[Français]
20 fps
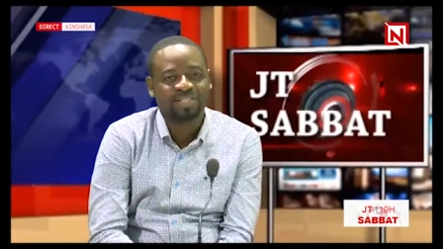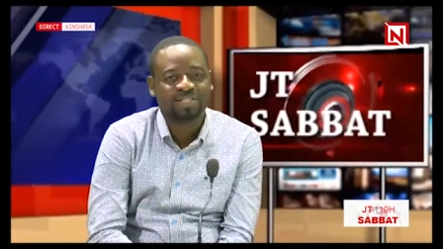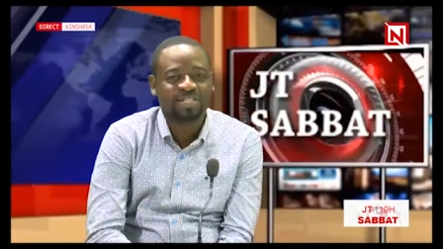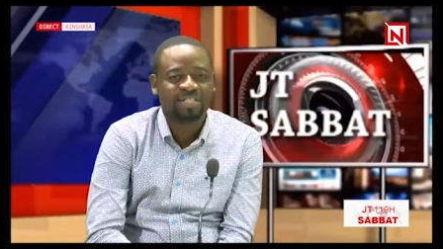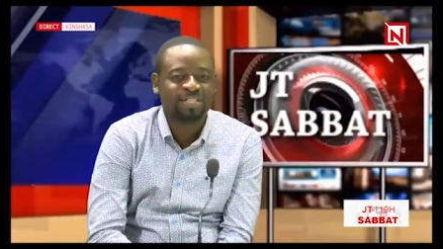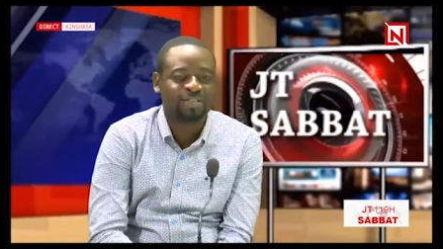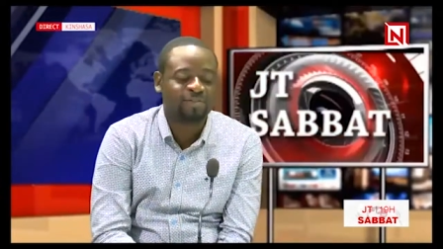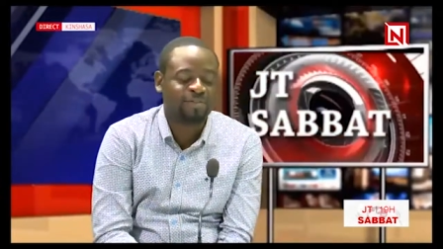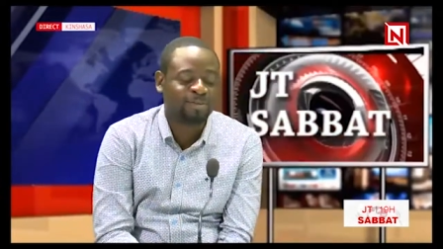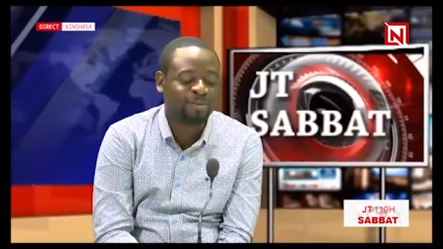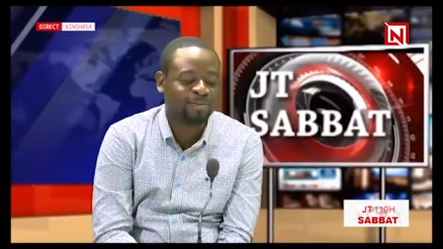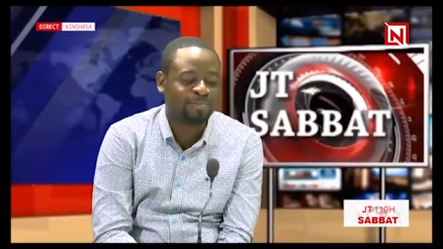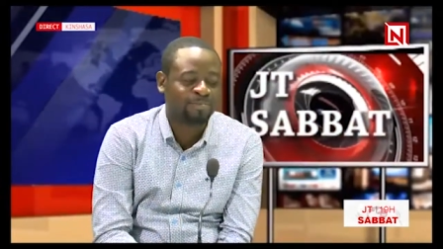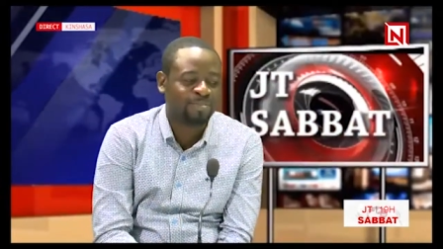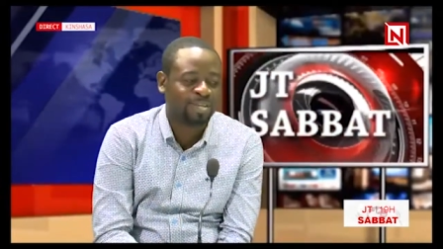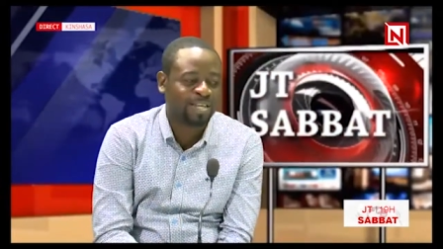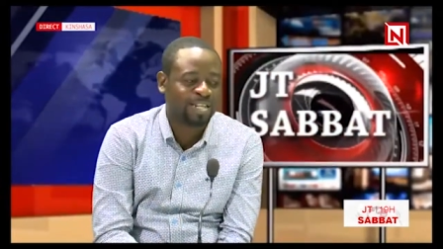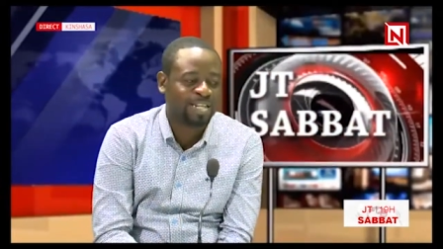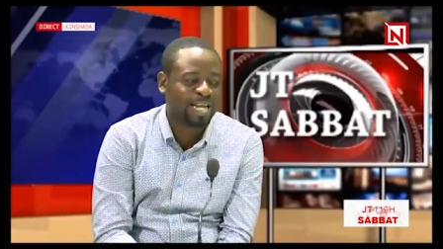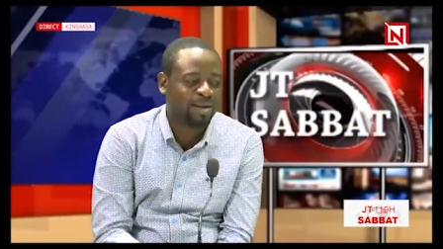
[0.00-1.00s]

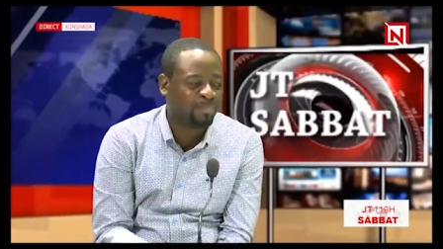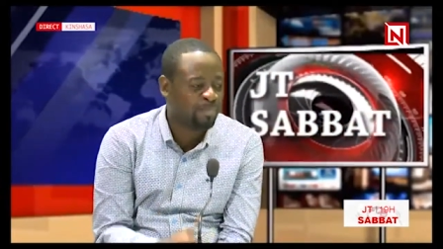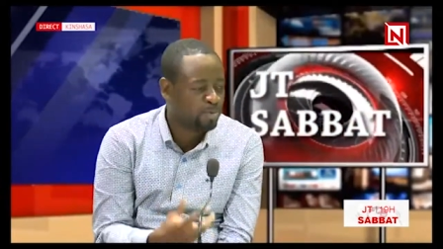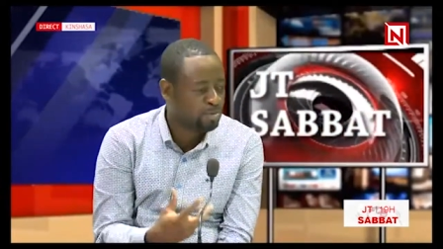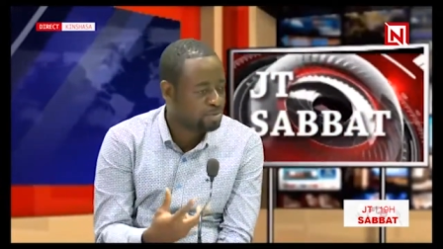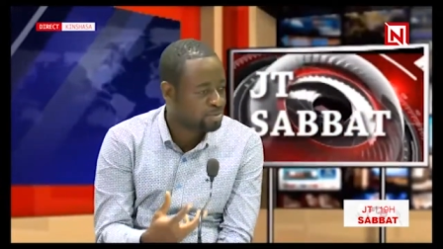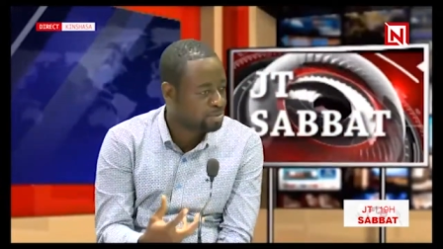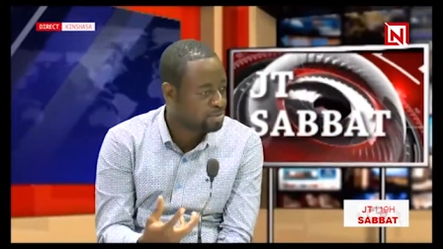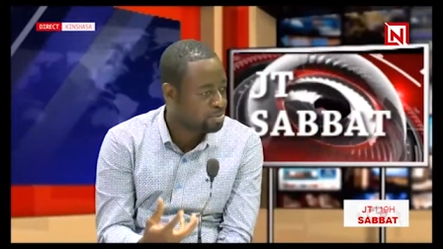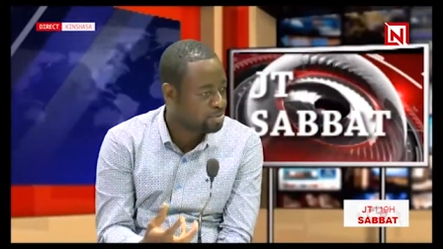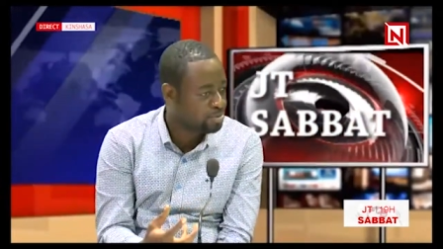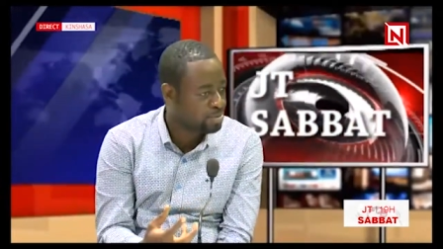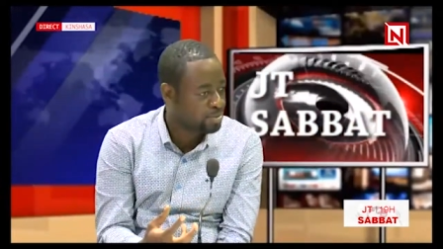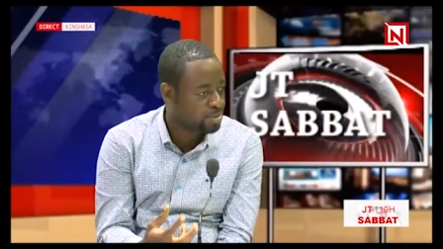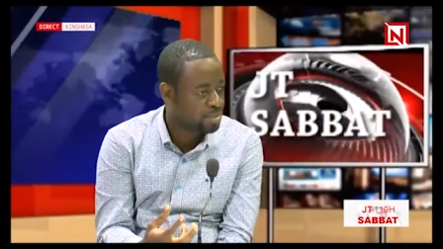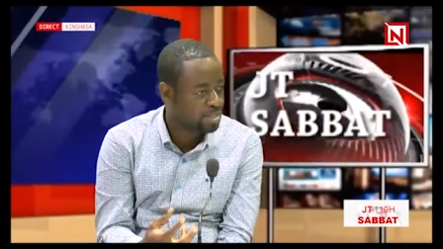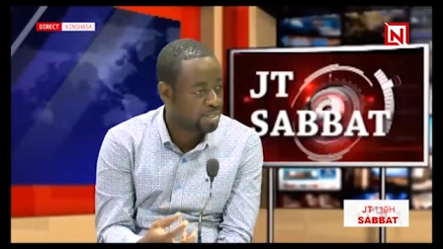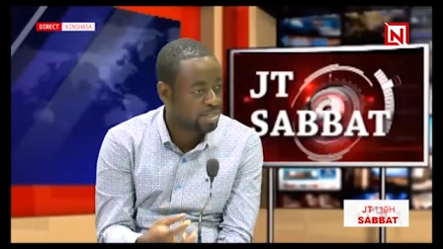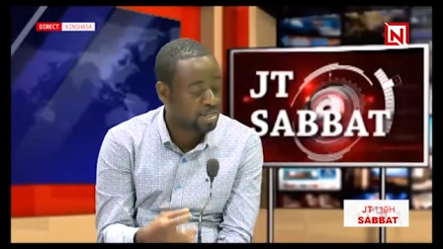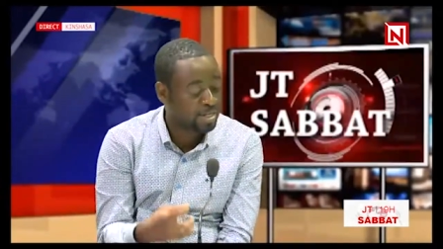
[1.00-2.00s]
développer l'amour de
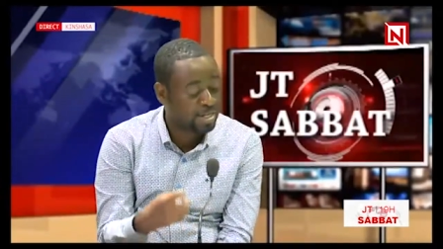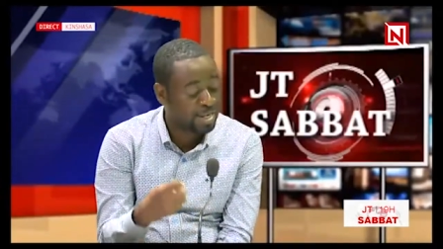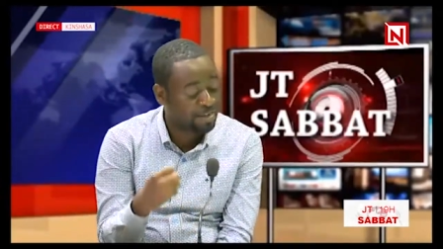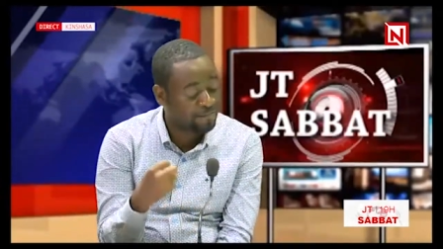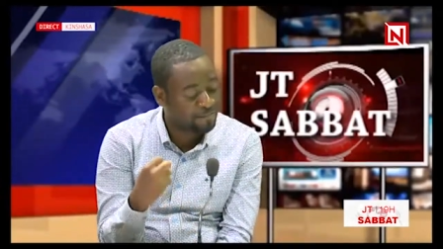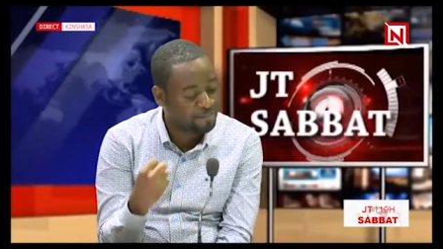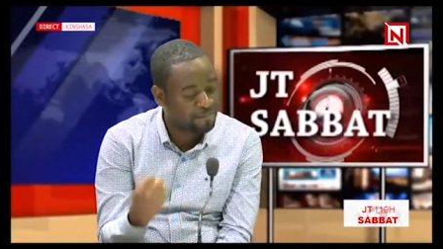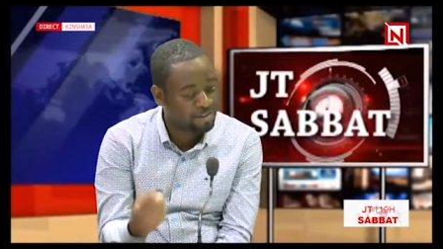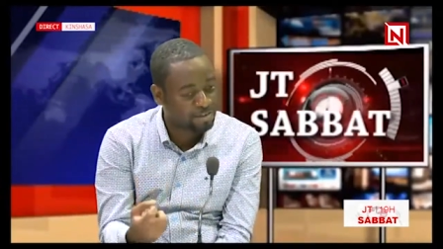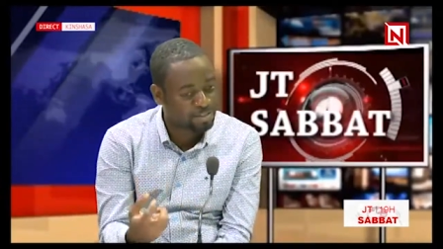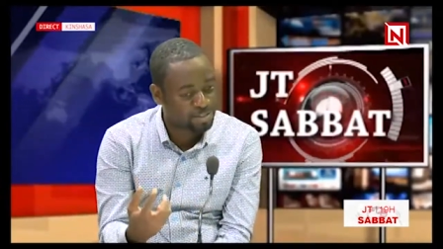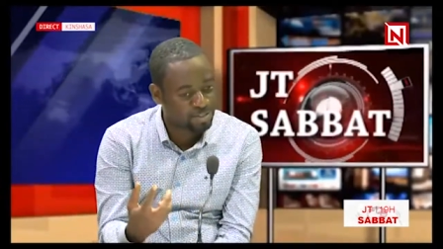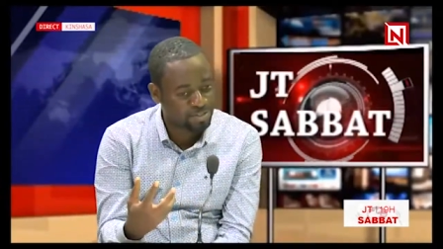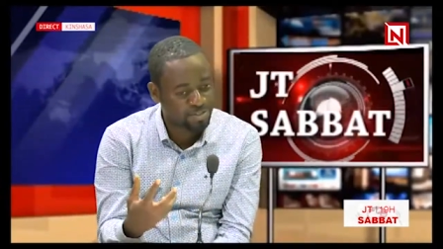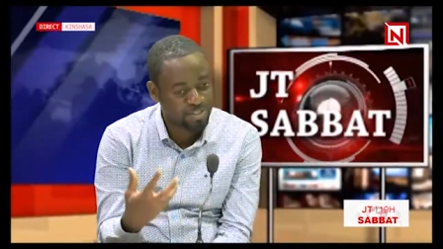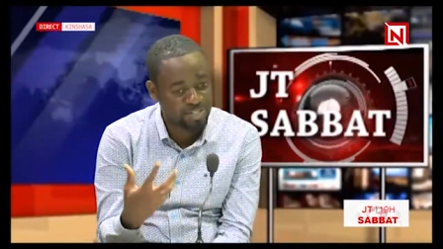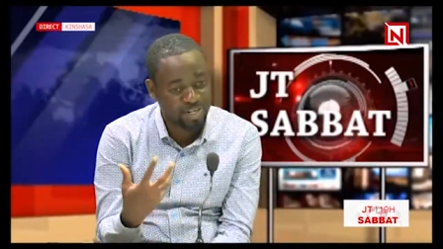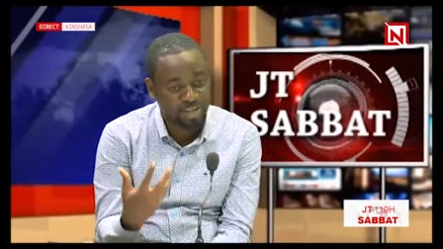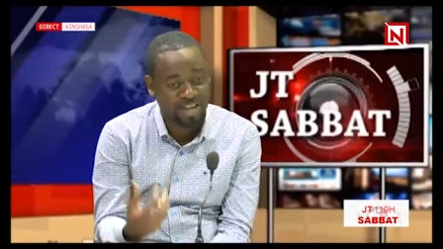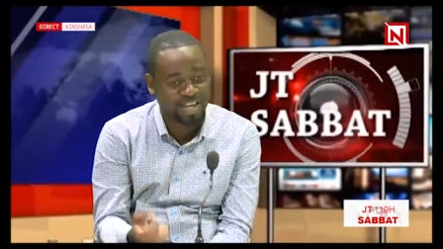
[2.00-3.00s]
Dieu et la
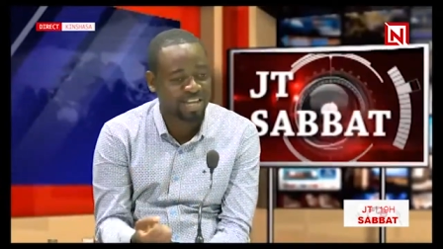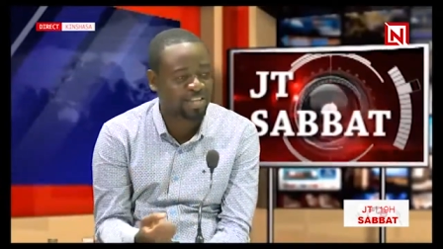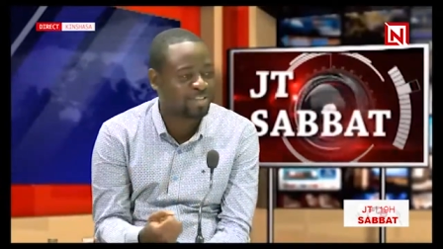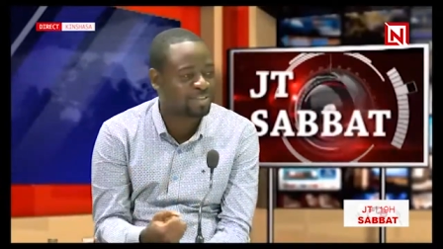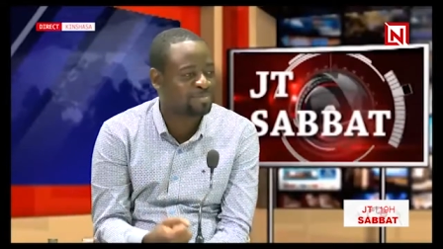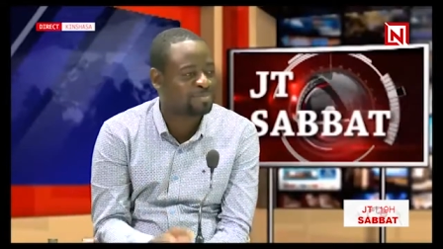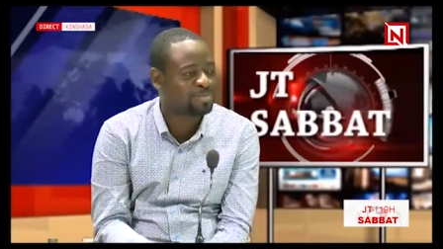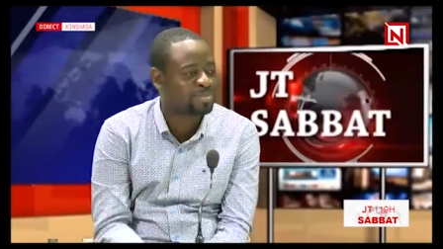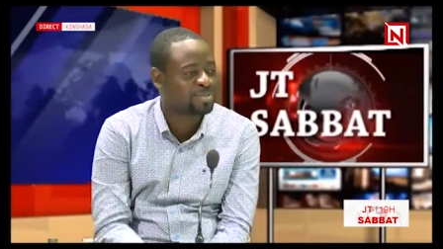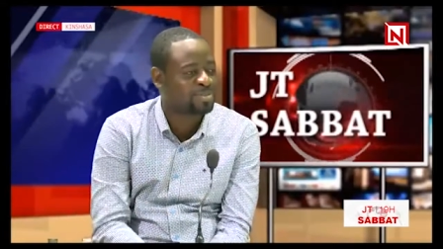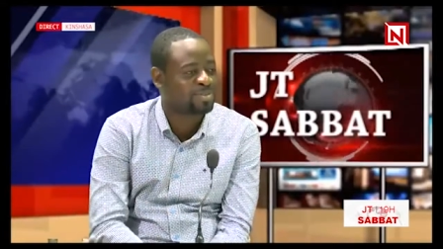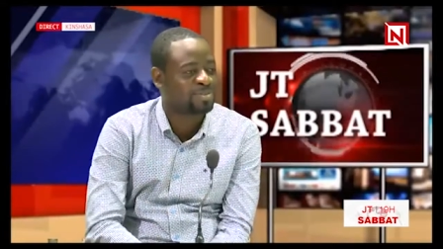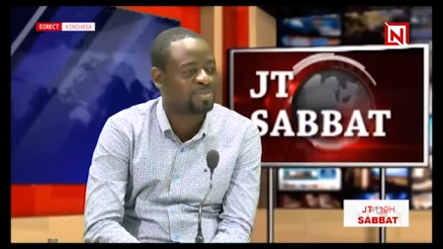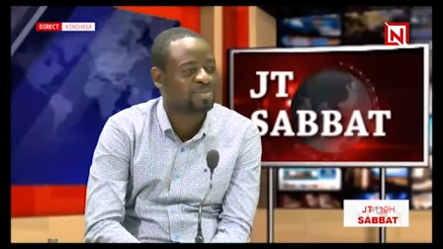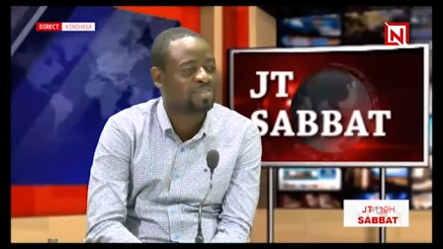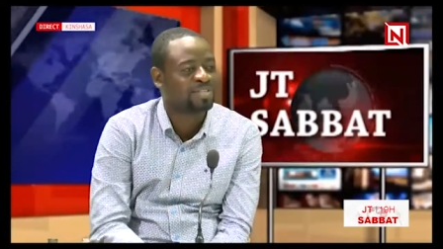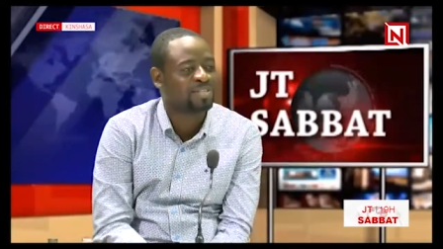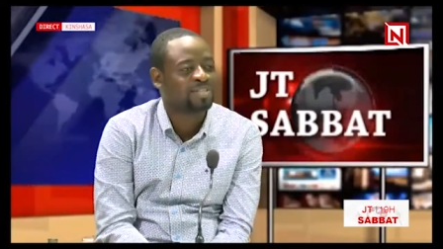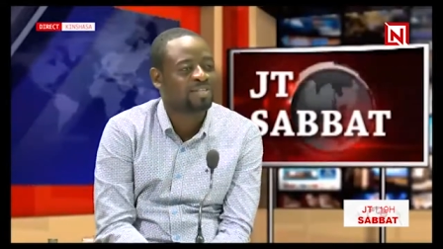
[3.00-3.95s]
force de la rédemption